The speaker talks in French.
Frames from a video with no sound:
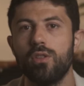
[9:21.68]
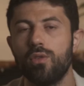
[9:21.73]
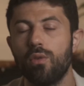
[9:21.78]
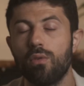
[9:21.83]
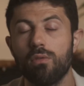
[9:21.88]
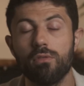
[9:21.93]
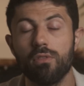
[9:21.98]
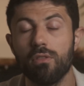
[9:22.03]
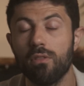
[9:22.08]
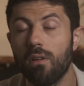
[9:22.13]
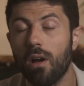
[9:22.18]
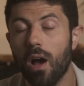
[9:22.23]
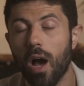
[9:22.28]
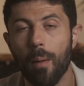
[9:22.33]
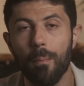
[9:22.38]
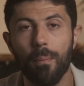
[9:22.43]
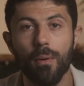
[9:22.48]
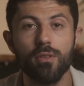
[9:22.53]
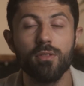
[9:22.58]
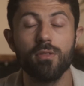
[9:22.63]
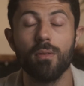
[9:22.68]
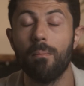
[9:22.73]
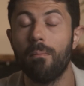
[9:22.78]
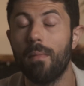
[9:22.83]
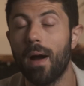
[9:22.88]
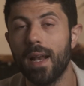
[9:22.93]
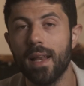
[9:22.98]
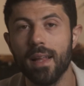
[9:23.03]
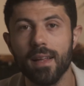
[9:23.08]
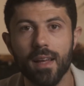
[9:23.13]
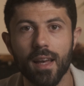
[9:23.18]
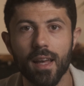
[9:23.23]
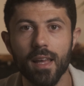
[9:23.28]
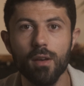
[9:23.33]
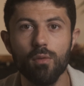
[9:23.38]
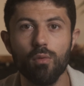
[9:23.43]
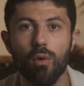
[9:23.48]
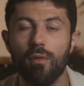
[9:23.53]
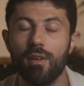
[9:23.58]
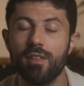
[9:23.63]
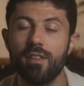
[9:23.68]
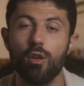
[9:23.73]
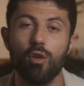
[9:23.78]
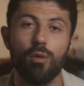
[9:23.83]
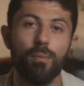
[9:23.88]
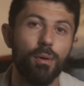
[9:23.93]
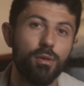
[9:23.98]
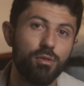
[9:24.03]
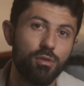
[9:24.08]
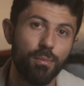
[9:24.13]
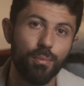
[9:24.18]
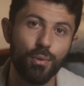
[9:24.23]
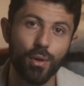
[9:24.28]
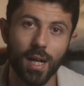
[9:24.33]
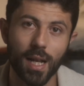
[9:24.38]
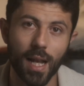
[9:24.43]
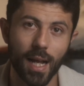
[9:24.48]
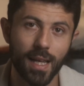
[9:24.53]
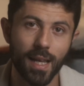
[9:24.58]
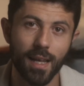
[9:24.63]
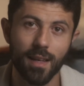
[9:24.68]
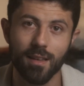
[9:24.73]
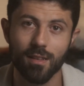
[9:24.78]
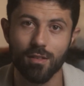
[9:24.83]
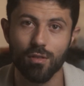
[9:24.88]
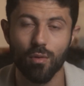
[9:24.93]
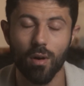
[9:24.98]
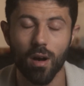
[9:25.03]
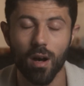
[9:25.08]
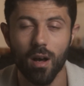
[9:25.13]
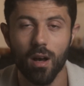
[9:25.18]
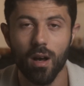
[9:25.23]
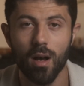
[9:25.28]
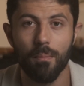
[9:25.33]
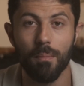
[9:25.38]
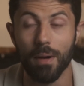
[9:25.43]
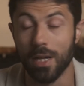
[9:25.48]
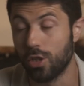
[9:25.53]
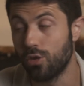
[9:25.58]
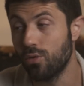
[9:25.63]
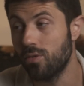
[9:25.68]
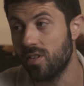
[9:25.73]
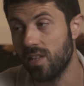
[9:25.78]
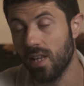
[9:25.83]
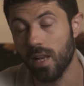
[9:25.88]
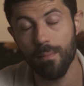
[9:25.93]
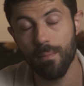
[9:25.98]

Donc, un post mal écrit, ou on va dire le post le plus claqué qui soit, bah juste il